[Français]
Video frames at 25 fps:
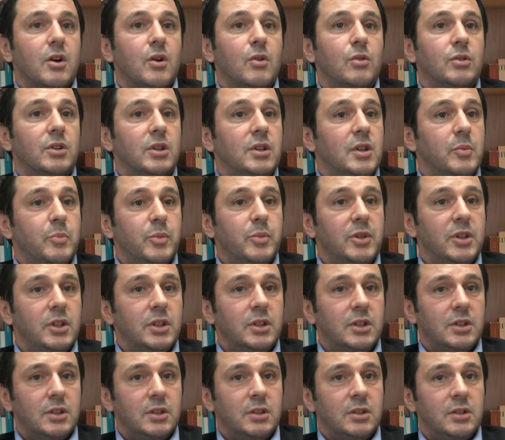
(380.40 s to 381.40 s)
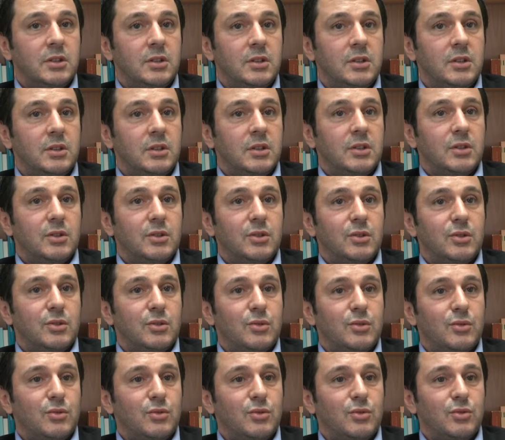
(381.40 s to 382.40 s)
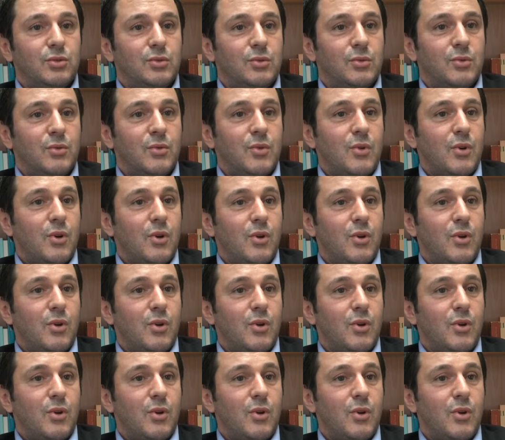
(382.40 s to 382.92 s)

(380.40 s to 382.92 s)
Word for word: On a des pays qui euh, sont